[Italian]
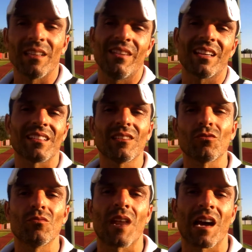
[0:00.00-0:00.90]
Devi essere
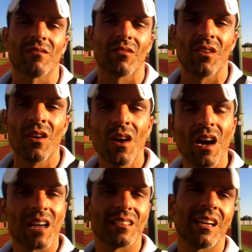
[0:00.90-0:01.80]
tu bravo
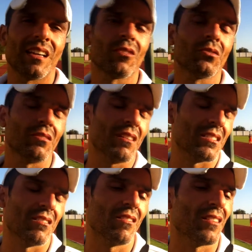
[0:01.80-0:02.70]
a dare in
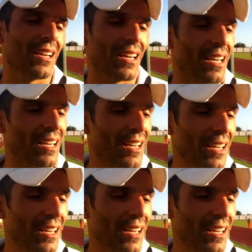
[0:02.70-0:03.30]
continuazione.